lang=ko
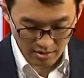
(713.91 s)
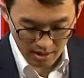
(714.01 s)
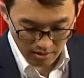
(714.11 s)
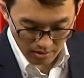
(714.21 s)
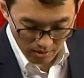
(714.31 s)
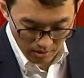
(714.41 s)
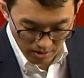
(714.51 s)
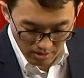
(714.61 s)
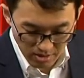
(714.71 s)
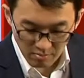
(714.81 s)
자,
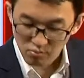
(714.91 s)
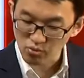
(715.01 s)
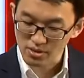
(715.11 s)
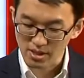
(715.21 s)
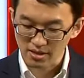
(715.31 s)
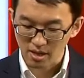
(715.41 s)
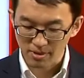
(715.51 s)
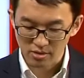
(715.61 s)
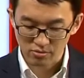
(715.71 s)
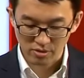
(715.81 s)
이것은 무엇을
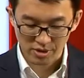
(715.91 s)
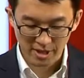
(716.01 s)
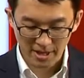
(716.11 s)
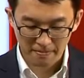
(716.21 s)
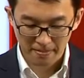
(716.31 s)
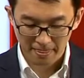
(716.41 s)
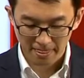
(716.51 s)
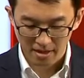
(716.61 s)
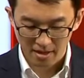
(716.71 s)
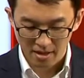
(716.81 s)
대변해 주는 것이다?
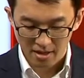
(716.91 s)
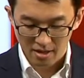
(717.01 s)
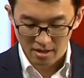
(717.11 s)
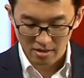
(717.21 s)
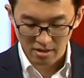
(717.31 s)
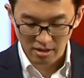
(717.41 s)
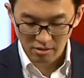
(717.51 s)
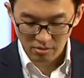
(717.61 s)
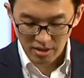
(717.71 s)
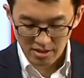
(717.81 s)
The
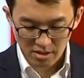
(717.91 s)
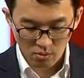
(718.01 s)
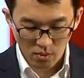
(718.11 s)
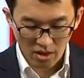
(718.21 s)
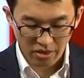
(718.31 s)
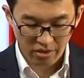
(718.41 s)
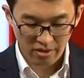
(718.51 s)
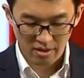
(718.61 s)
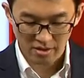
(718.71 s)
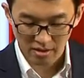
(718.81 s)
increased
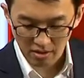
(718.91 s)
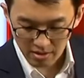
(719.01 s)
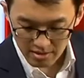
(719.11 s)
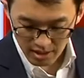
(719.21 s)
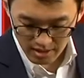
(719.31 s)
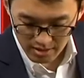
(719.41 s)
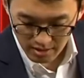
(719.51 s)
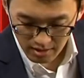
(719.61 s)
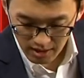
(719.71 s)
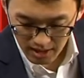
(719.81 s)
wealth
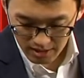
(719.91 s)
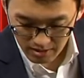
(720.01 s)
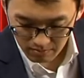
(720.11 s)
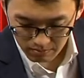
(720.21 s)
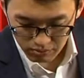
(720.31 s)
증가하는